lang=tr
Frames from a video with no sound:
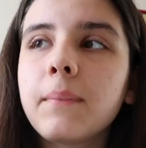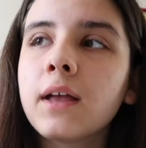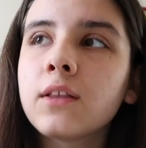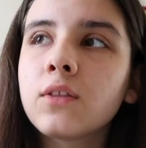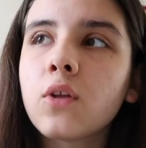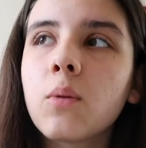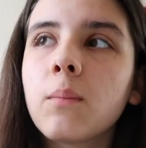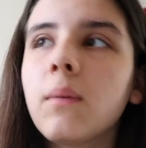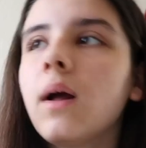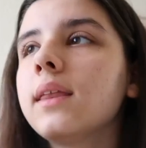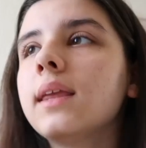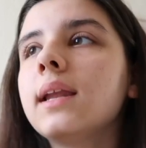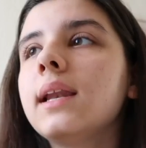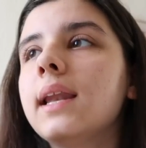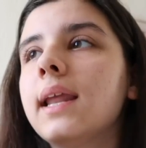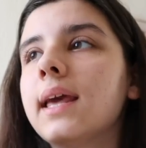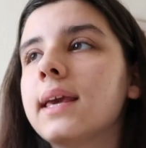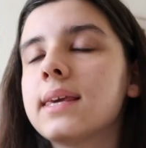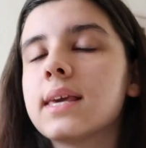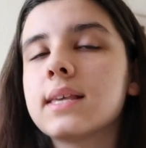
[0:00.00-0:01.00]
Ben normalde
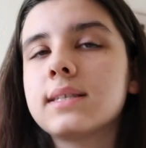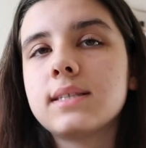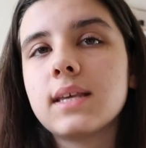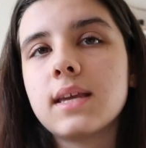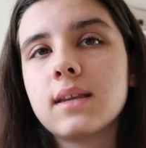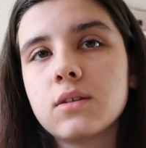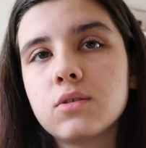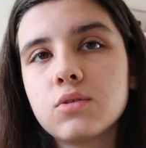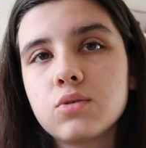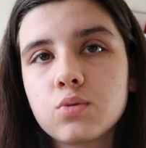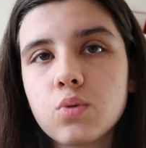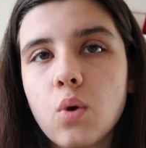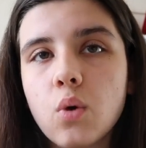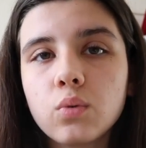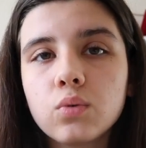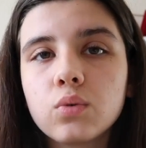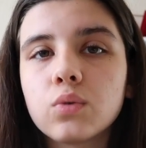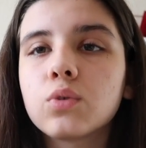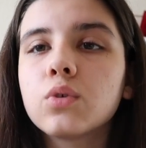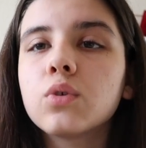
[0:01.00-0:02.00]
LGS'nin
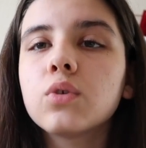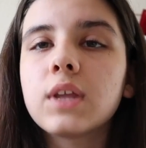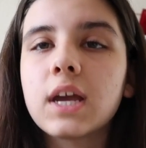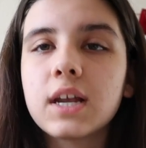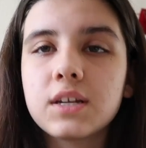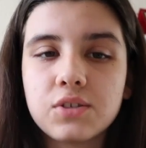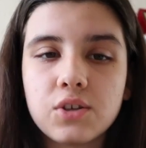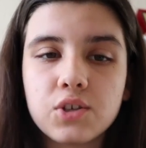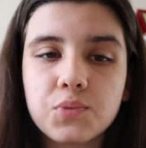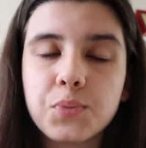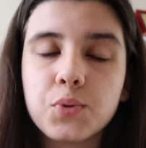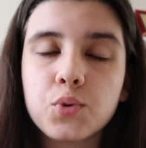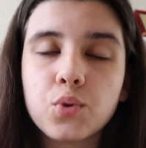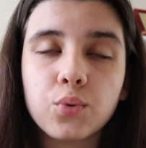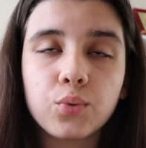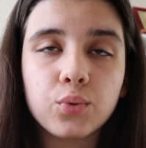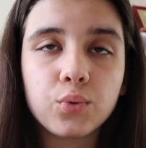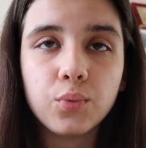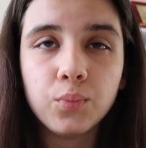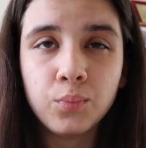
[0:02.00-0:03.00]
son günü ders çalışmayı
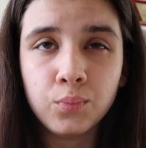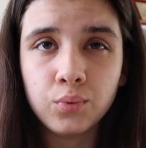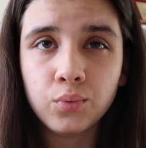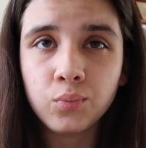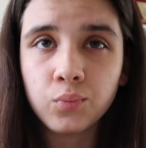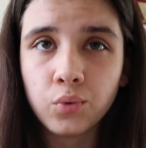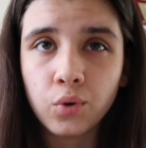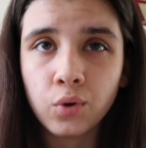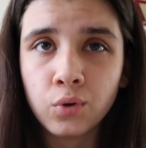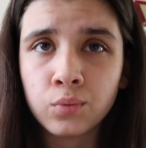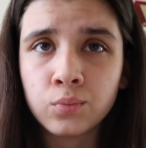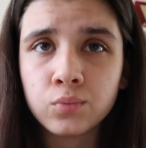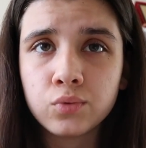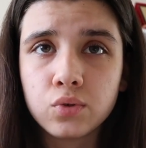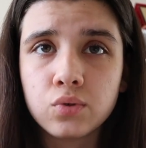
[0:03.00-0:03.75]
çok uygun bulmuyorum.